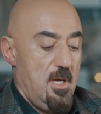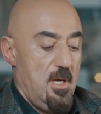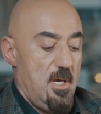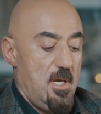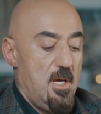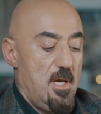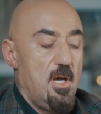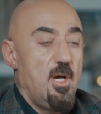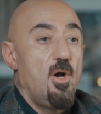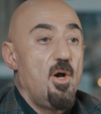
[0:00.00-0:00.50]

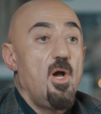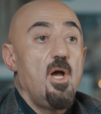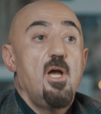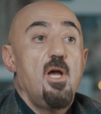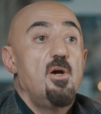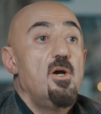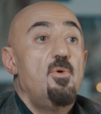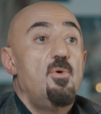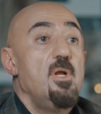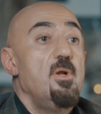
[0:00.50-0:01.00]
أه
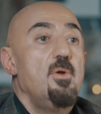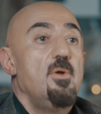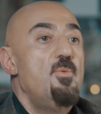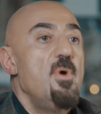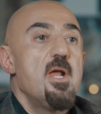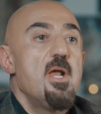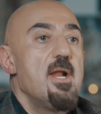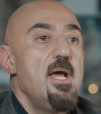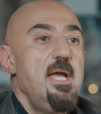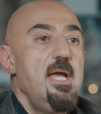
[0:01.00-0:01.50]

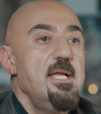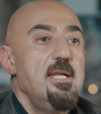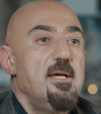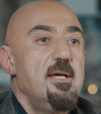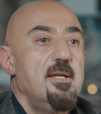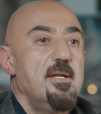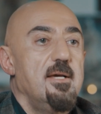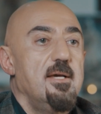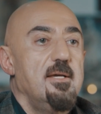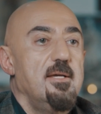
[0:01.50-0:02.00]
وين رايحين
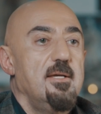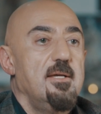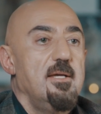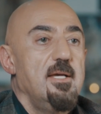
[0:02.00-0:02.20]
احنا؟